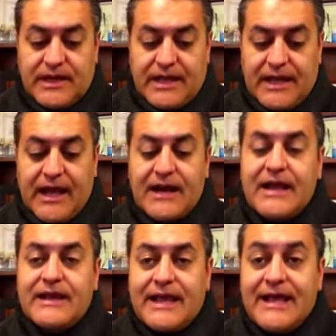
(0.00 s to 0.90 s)

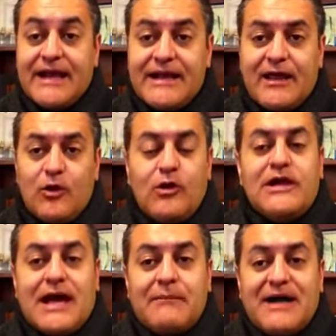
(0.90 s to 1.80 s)
he ganado
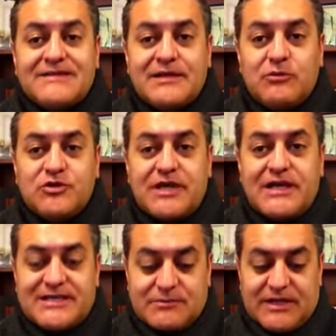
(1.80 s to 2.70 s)
la más hermosa de
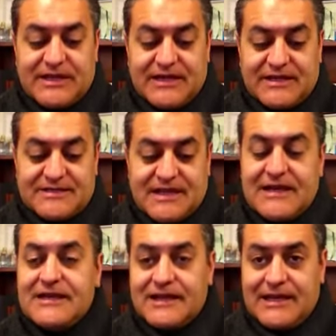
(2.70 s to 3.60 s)
las batallas,
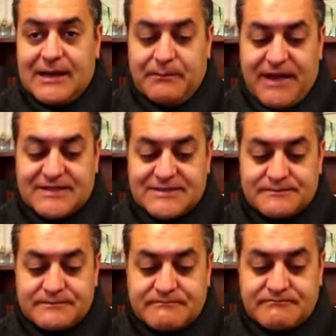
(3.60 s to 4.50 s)
la de la paz.